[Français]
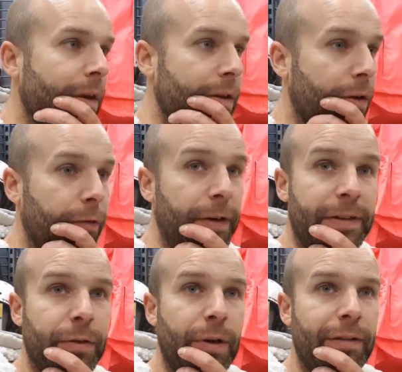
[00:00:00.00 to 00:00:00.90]
Et en fait,
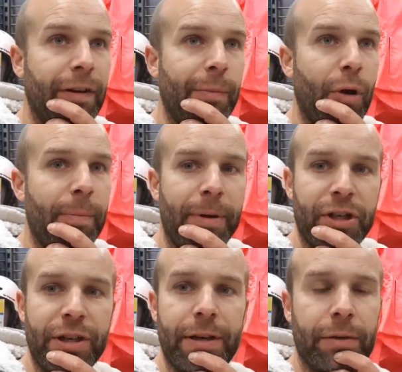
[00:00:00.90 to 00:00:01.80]
cela vraiment à pas
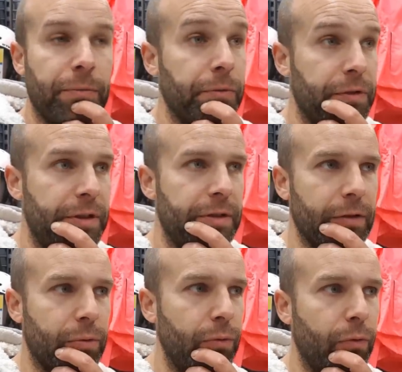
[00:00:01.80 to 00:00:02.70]
cher, on se dit, ça
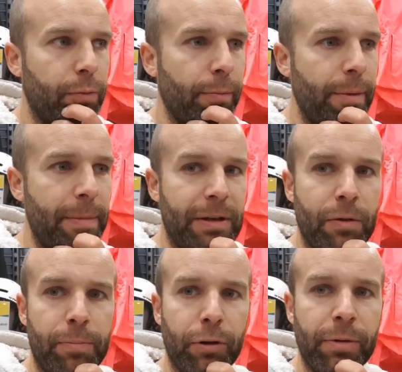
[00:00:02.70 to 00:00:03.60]
se trouve, on peut même mettre
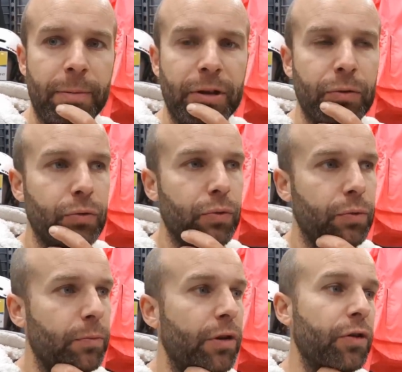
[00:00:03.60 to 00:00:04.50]
le porte-bébé dessus.
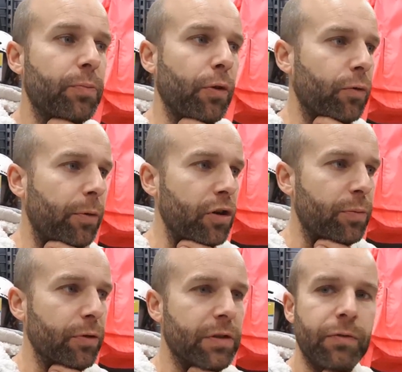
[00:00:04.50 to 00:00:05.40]
Mais je pense pas, je
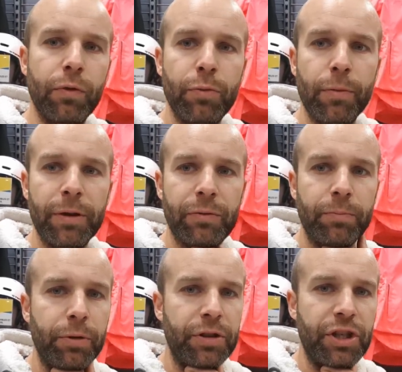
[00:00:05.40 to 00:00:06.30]
pense qu'il vaut mieux mettre une
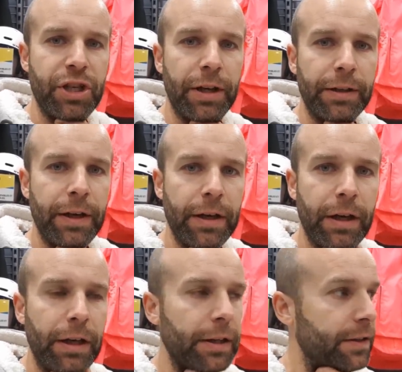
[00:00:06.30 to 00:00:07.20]
petite charrette
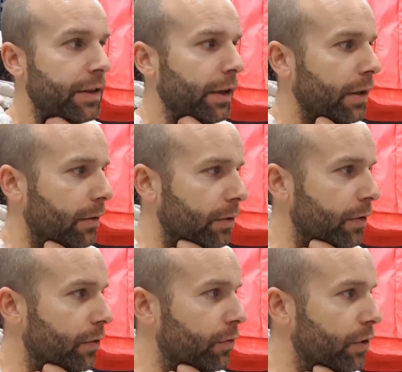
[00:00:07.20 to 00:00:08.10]
derrière et la tirer, vous voyez
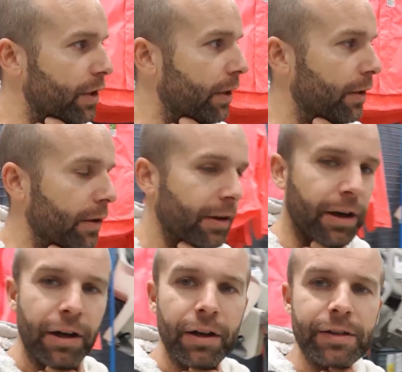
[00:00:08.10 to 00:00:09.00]
ce que je veux dire
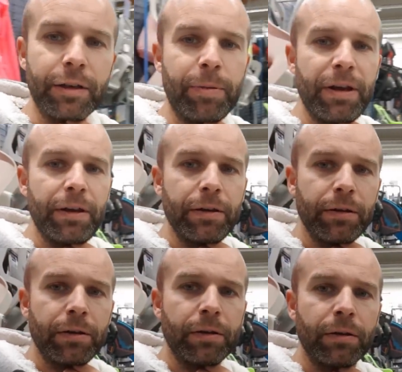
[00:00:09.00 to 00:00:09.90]
Alors, ça te plaît
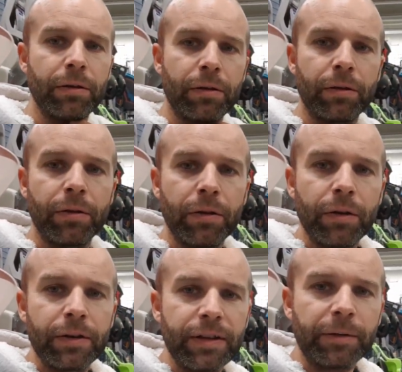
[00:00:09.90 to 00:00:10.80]

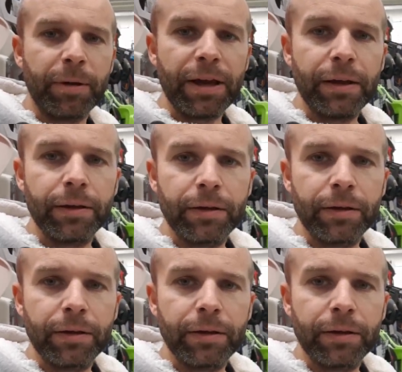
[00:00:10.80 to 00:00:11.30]
Ça te plaît